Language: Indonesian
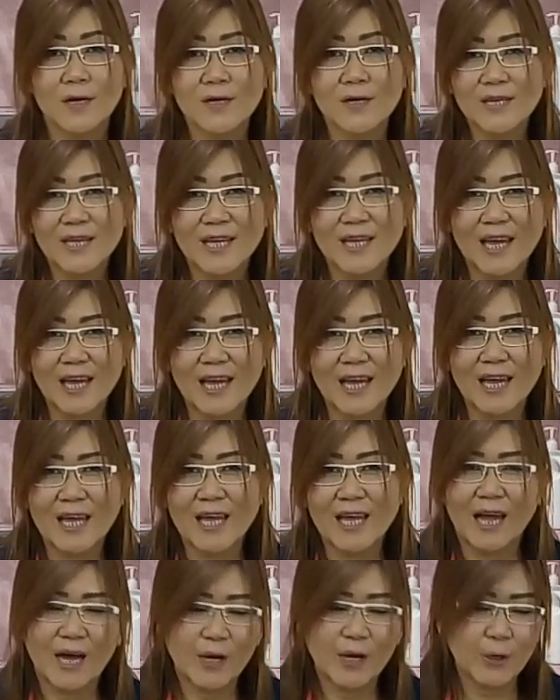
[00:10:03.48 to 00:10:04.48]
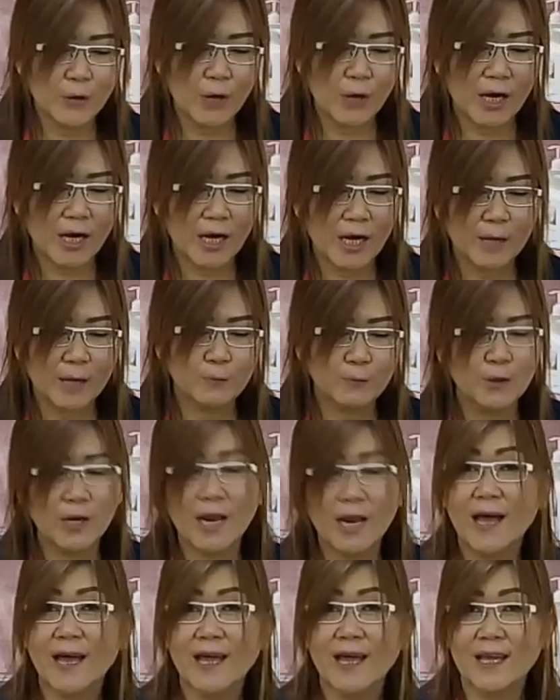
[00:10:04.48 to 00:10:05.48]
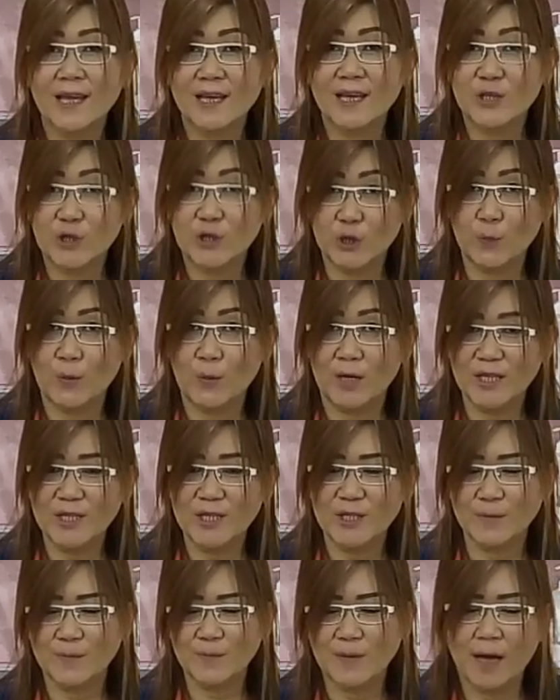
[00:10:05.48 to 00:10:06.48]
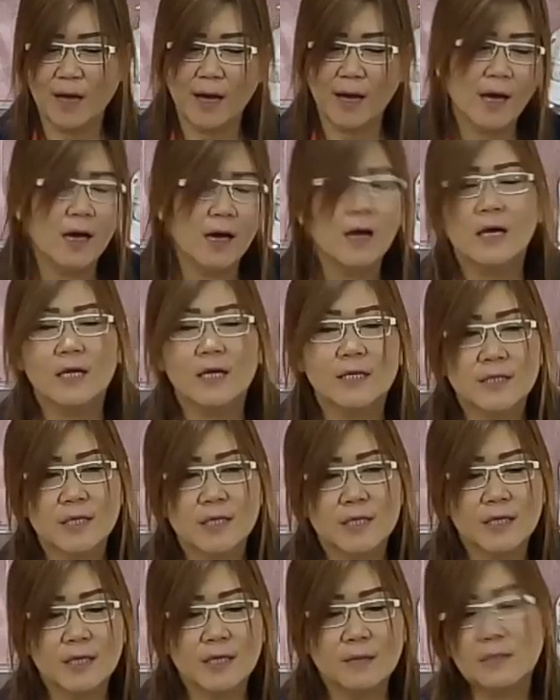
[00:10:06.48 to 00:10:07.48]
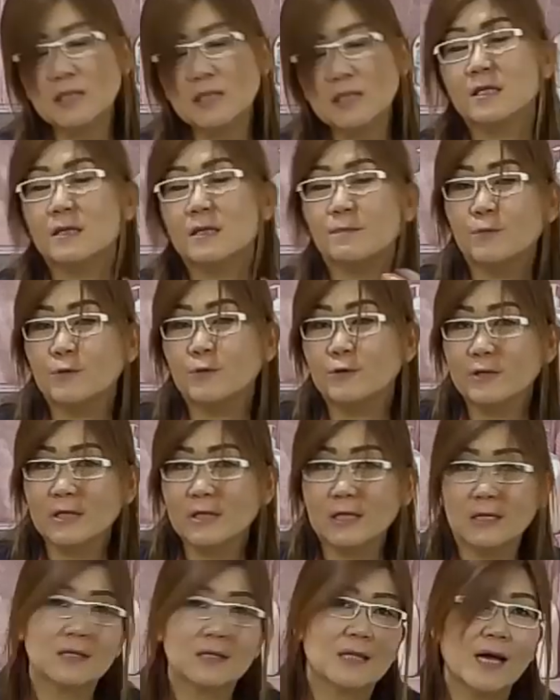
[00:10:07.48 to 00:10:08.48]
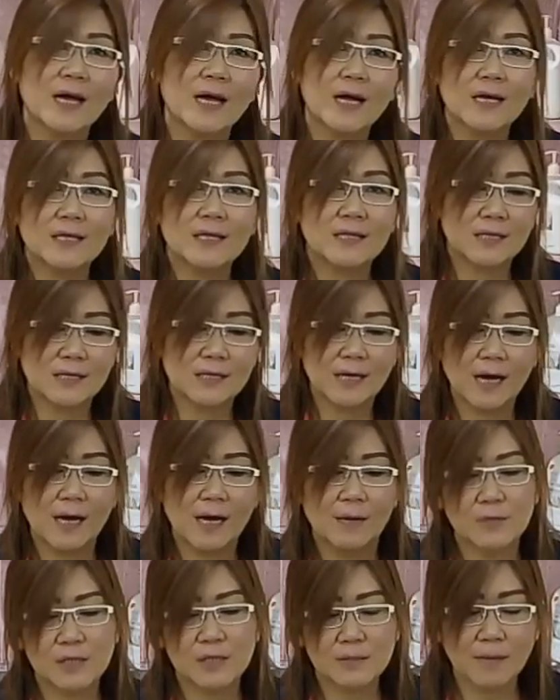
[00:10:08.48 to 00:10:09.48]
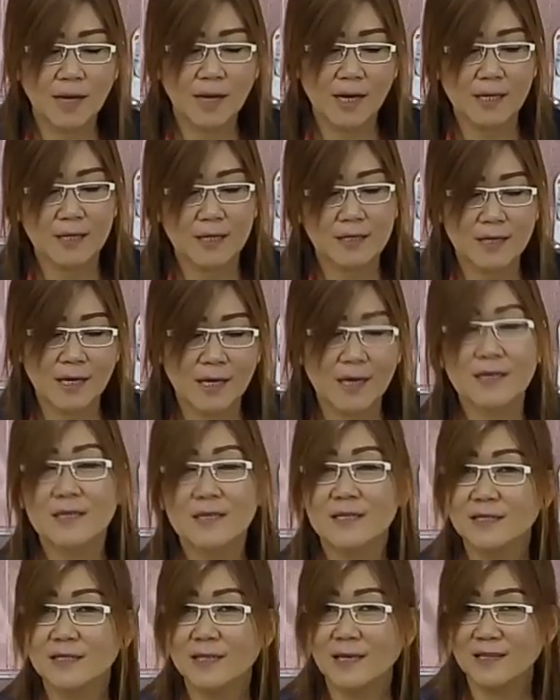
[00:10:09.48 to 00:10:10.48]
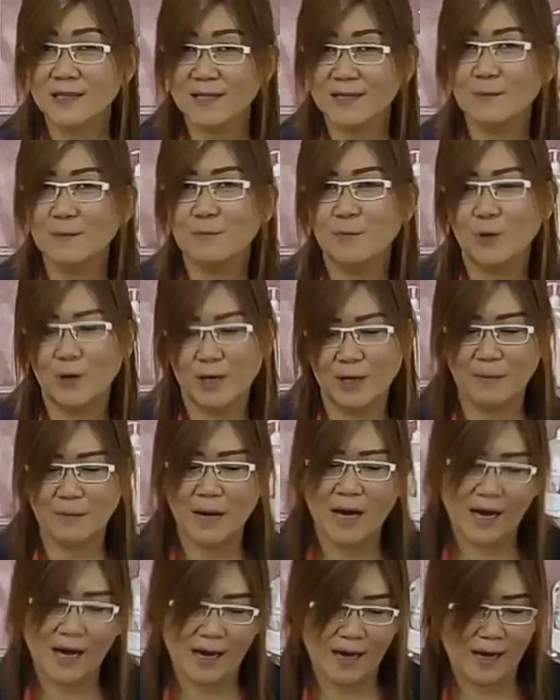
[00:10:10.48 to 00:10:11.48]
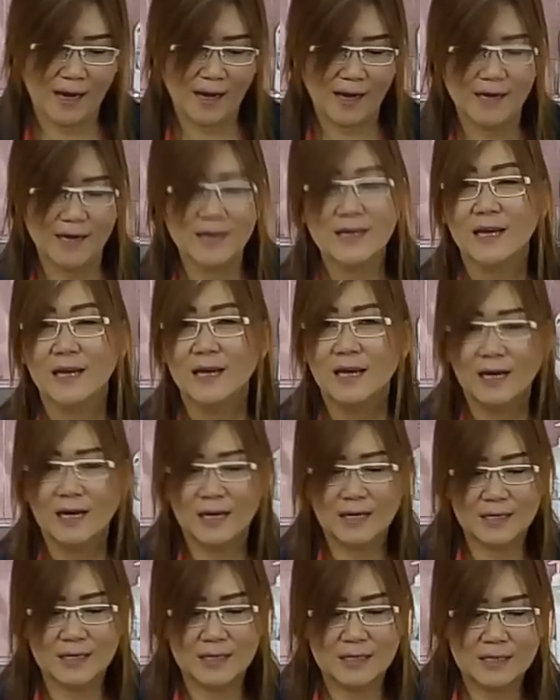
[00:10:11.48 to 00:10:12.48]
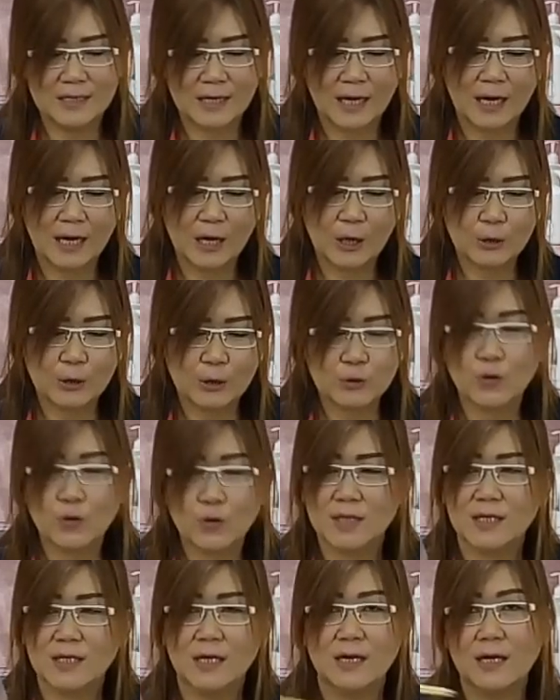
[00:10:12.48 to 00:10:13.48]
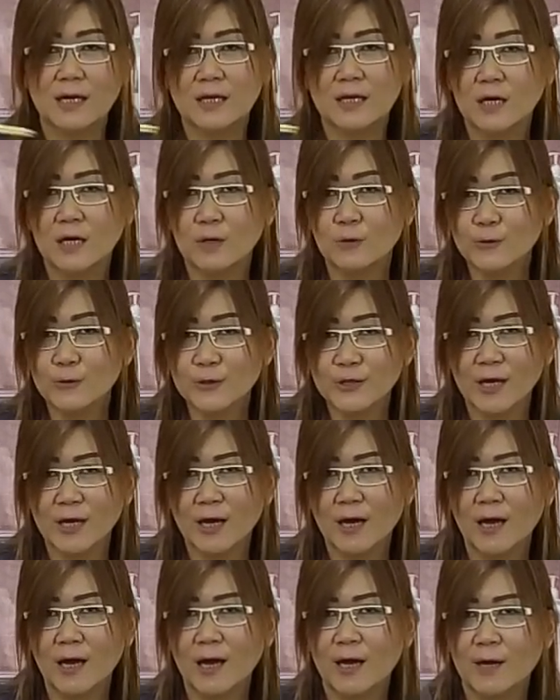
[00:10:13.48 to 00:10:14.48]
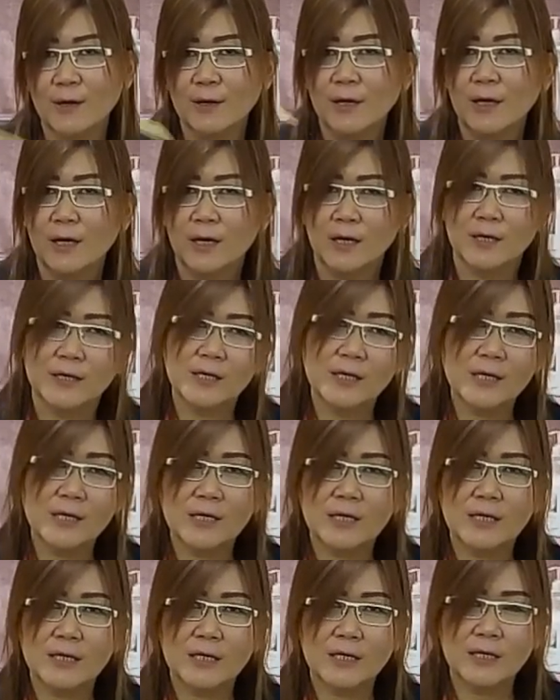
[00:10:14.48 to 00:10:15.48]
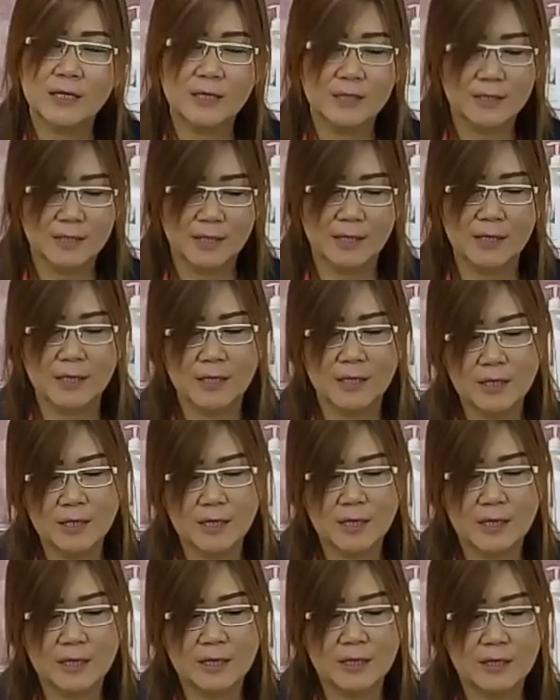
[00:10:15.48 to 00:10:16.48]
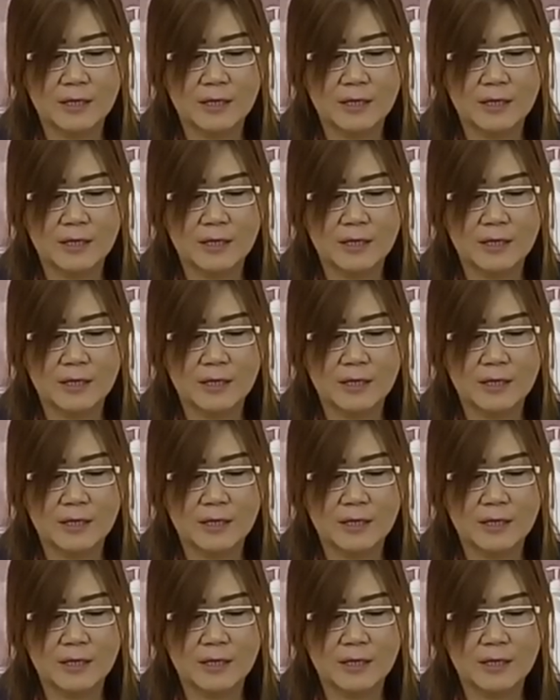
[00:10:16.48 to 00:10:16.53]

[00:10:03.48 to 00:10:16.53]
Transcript: Oke, aku akan mulai icip-icip ya. Jadi meskipun kita tidak habis melahirkan, kita tetap boleh makan. E, kalau suasananya hujan, dingin, jadi e,